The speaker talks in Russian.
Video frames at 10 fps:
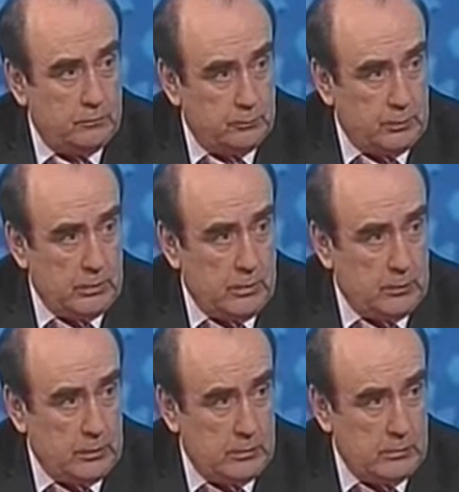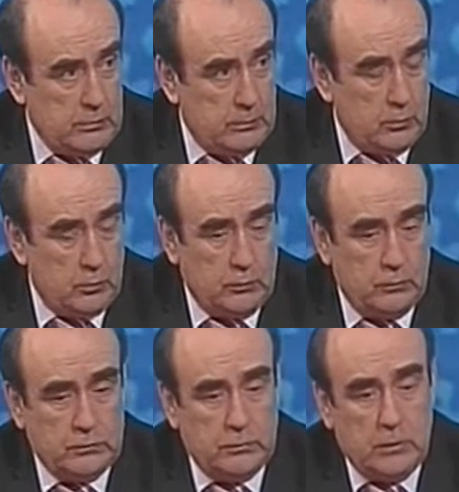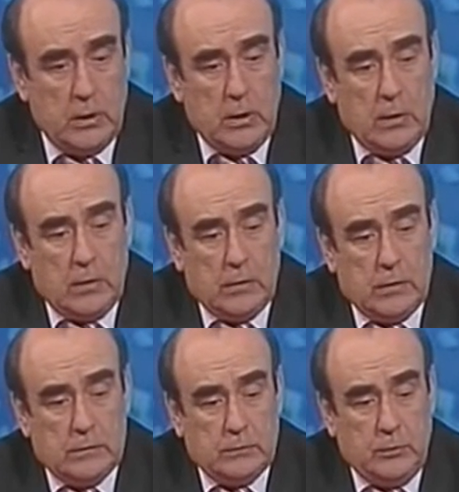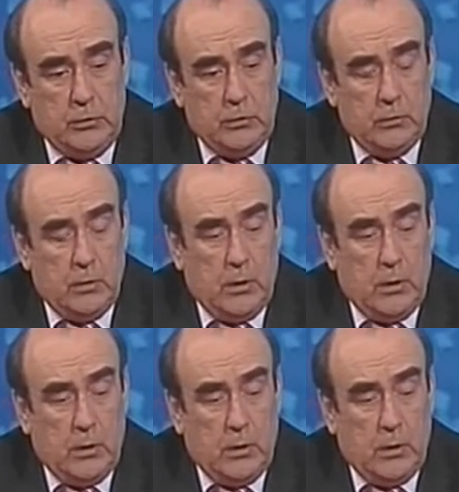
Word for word: при необходимости могут его э, заменить.